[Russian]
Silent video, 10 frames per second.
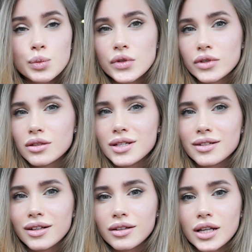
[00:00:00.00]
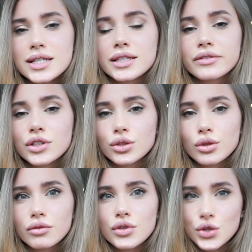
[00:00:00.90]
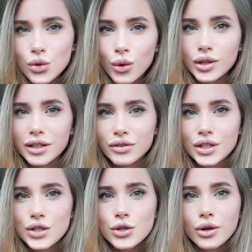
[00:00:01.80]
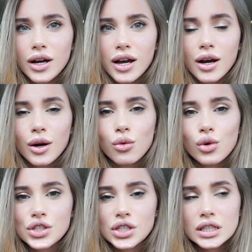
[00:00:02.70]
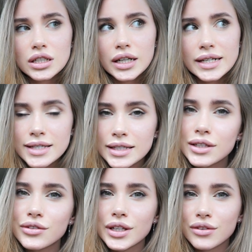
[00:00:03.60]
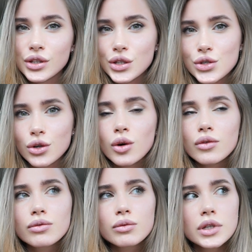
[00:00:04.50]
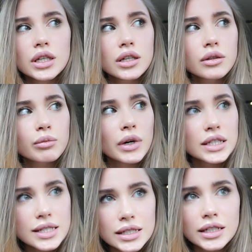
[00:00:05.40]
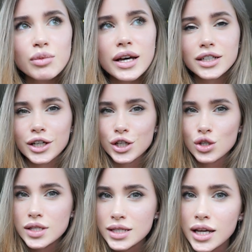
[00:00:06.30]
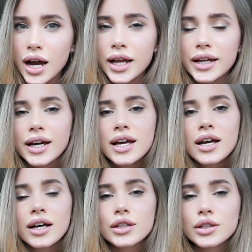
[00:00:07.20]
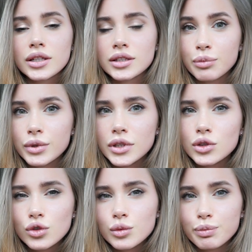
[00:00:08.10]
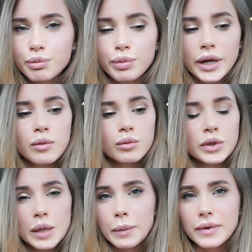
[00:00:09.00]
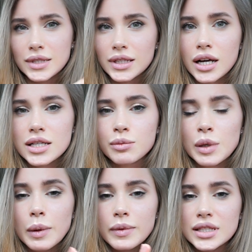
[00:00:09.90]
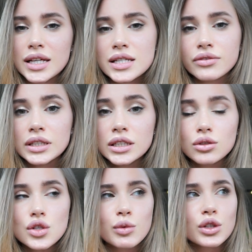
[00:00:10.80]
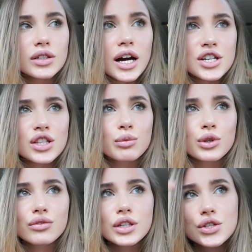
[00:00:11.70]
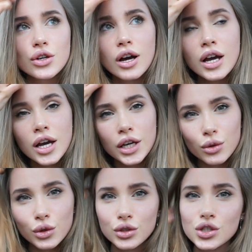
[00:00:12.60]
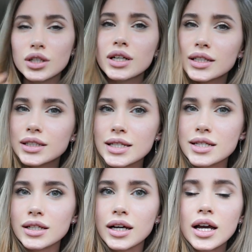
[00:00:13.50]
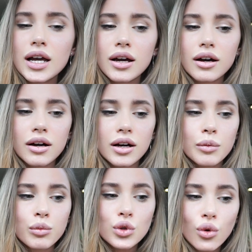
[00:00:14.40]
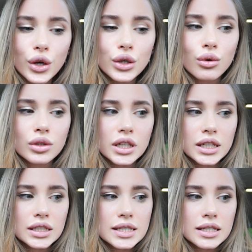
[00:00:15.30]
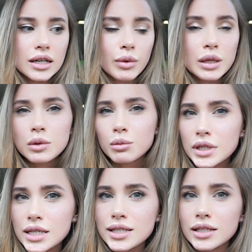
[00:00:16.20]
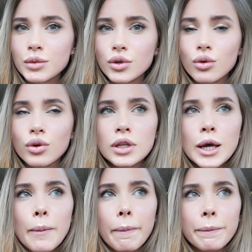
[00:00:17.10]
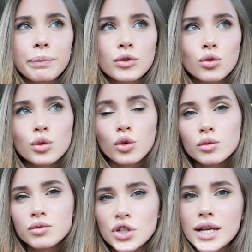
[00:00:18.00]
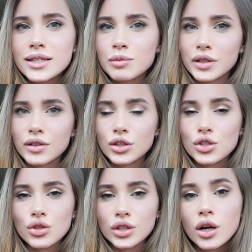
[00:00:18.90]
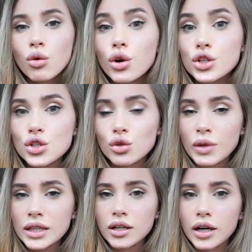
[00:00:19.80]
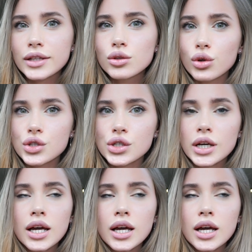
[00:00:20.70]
позвонил и сказал, классное видео, веселое видео, очень красивое видео, вы молодцы, ребята, хорошо сняли. Это было, ну вот прям, меня папа всегда, мне папа всегда звонит, он смотрит каждое мое видео, и он очень гордится э, мною, он гордится моими мыслями, он, ну, он, он часто мне говорит, то, что я горд, что у меня такая дочь.